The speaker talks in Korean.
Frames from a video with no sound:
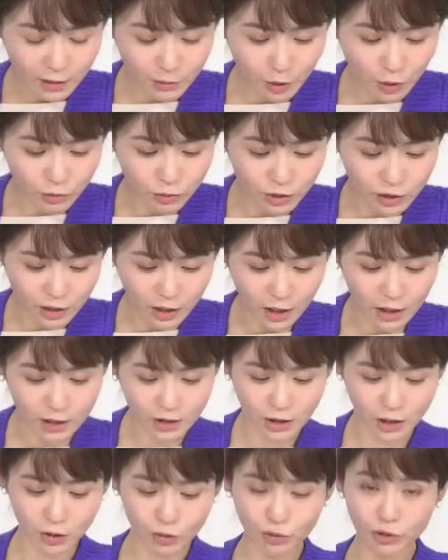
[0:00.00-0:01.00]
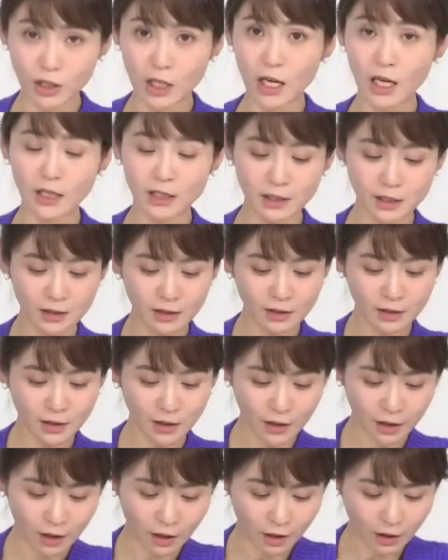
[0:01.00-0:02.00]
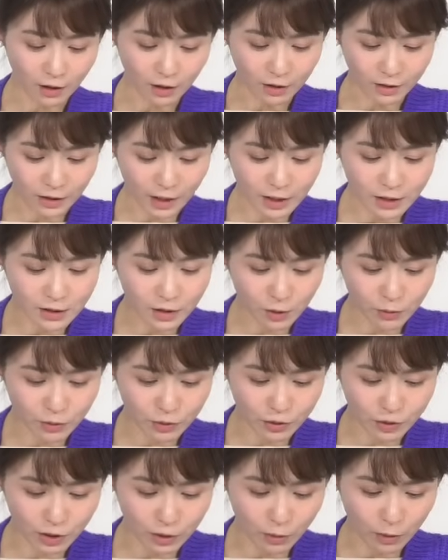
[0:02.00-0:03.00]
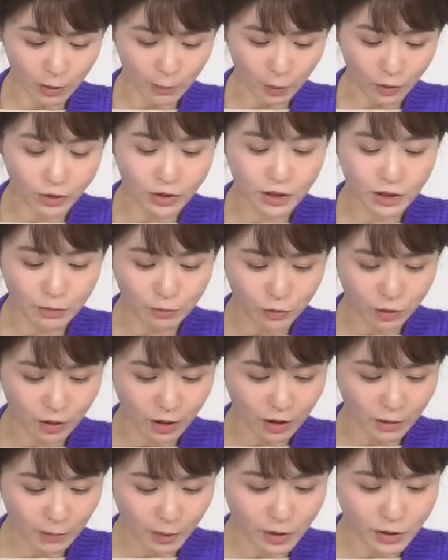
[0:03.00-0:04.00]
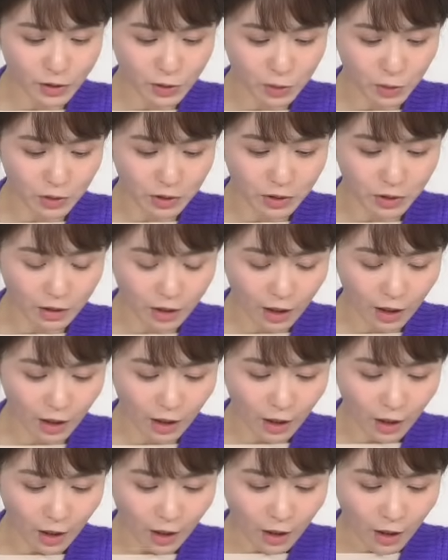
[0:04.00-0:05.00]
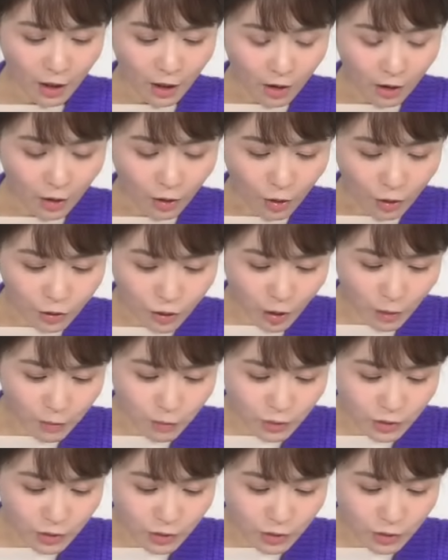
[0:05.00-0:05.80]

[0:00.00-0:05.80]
이명웅 씨가 이제 뒤에 있는 어, 댄서분들과 멋진 무대를 펼쳐줬는데 어, 어떤